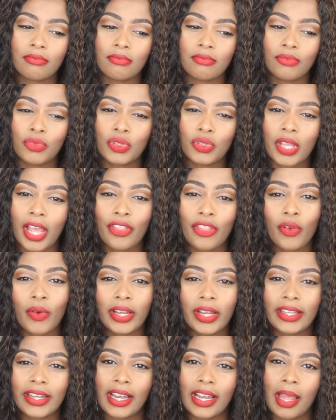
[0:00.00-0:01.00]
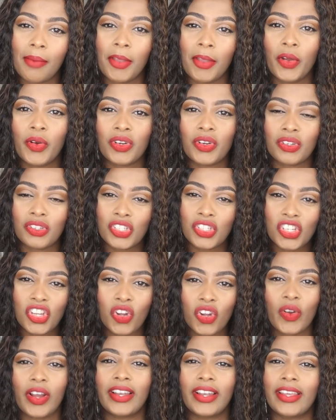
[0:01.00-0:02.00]
buscando cuál era la mejor
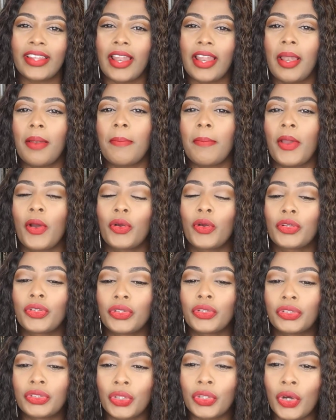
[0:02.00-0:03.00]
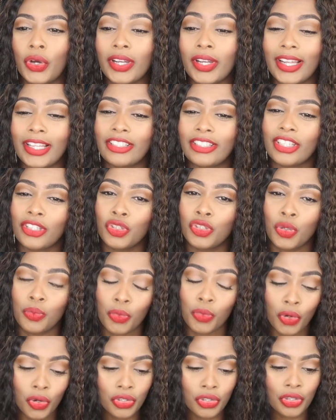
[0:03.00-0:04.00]
opción, cuál era el mejor doctor, leyendo
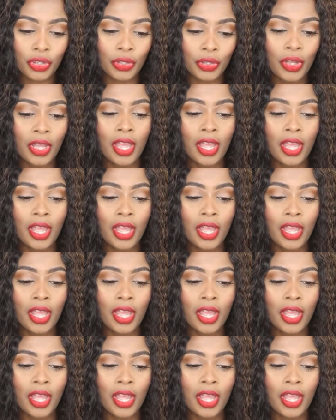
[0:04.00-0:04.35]
mucho